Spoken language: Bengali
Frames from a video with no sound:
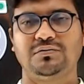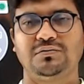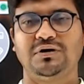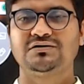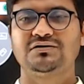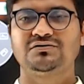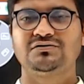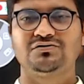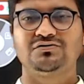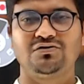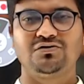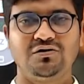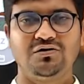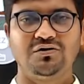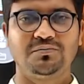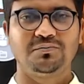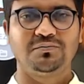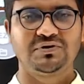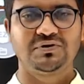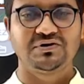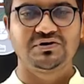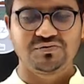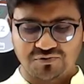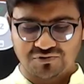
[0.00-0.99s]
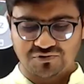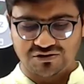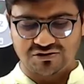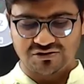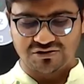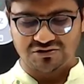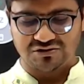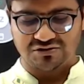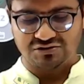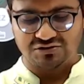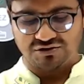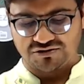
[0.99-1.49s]
বিশ পঁচিশ জন
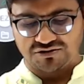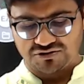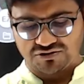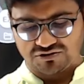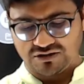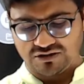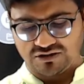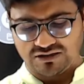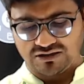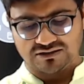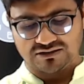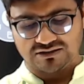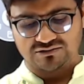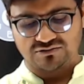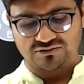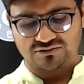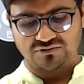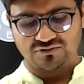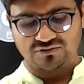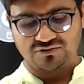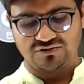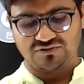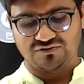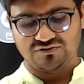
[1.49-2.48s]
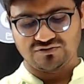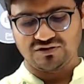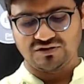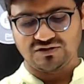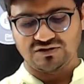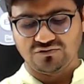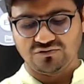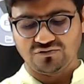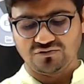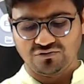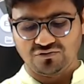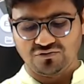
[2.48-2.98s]
স্টুডেন্ট ক্লাস করতেছো এটা খুবই
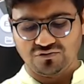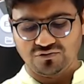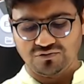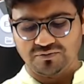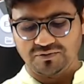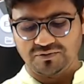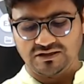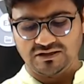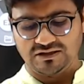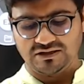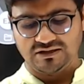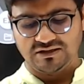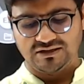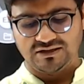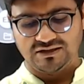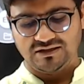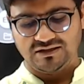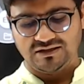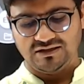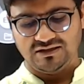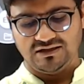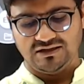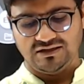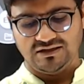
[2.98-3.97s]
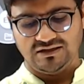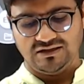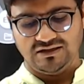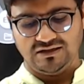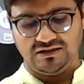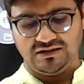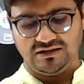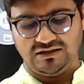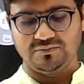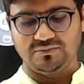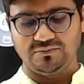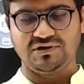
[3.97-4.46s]
অ্যালার্মিং ব্যাপার
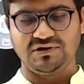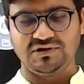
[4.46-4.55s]
কিন্তু